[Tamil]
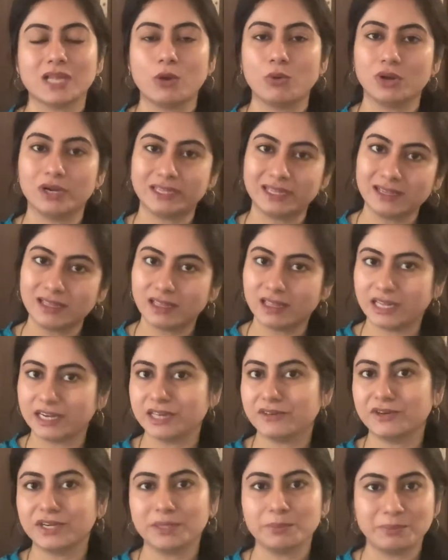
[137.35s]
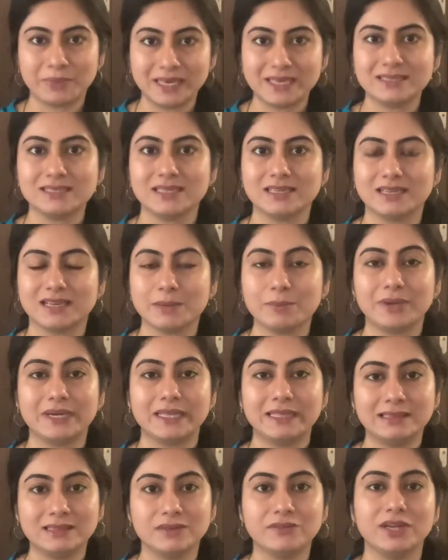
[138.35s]
அவங்கள்ட்ட நான் நிறைய வாட்டி பேசியிருக்கேன்
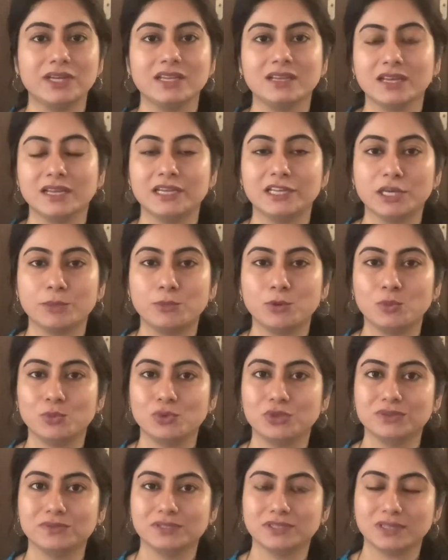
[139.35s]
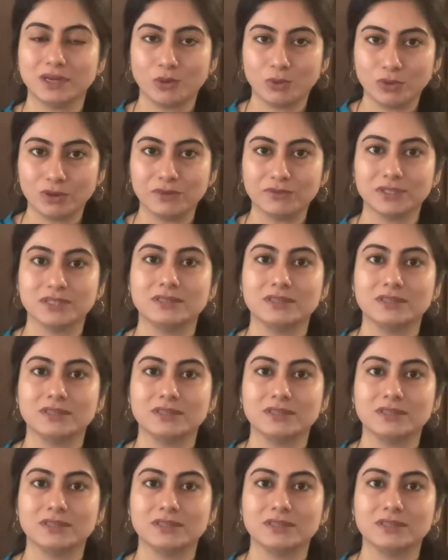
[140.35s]
பட் இந்த வாட்டி நான் இந்தியா போகும்போது வந்து அவங்க